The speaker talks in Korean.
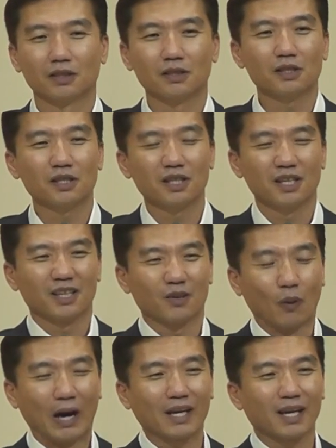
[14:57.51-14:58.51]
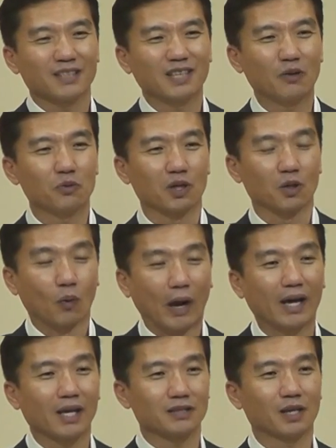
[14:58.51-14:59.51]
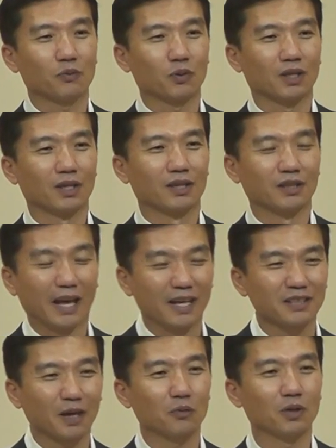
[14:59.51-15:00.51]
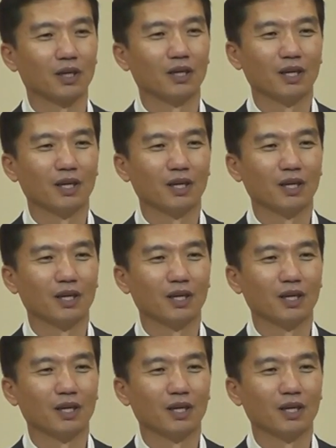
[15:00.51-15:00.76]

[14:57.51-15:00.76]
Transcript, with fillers: 여기 왕의 사위, 왕의 사위, 내 사위